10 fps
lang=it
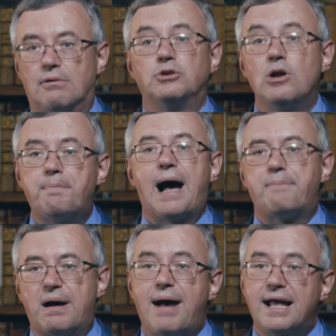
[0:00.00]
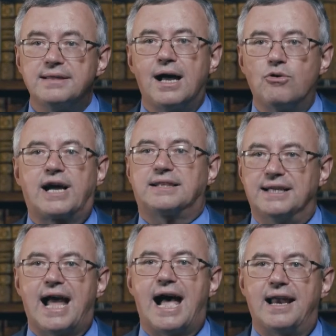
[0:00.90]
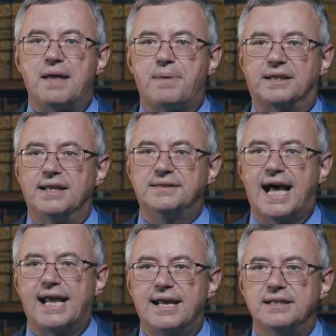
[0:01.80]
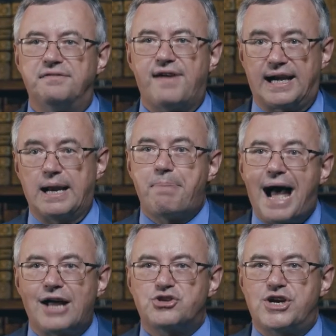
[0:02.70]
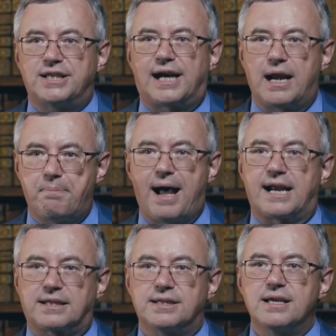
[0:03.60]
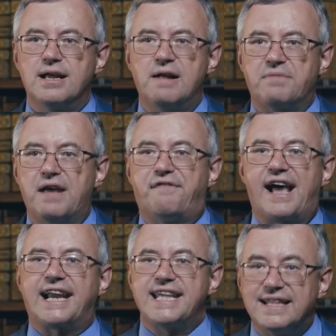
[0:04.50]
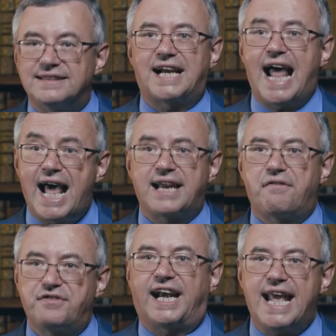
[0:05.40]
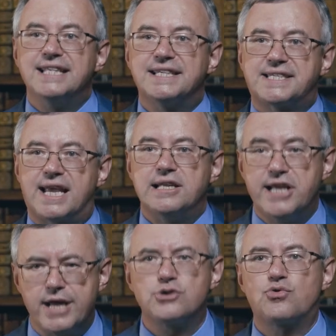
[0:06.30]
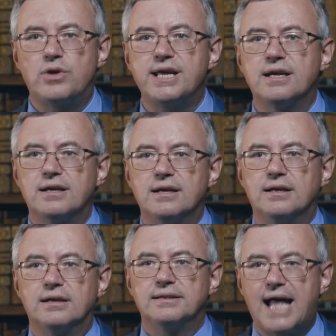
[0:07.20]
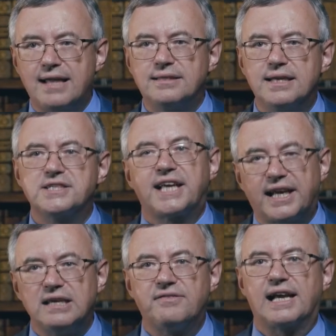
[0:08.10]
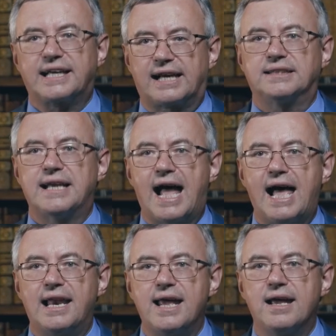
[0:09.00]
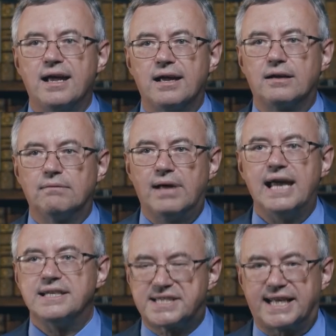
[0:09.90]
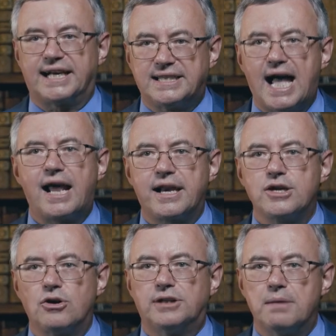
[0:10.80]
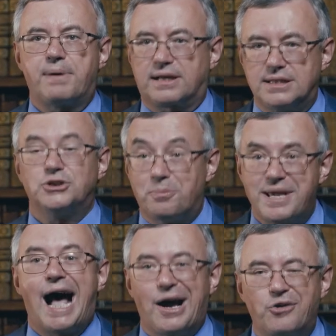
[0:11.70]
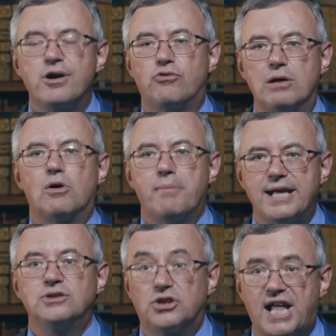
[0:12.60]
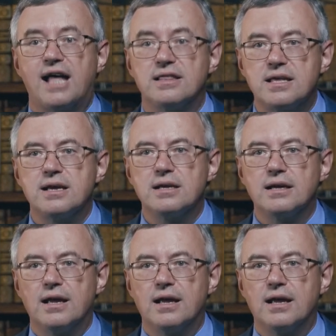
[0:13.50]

Quando il Papa manda un cardinale per tentare di fare la pace tra le parti e far rientrare a Firenze gli esuli, Dante scrive al cardinale e il segretario del Partito Bianco in quel momento, Dante,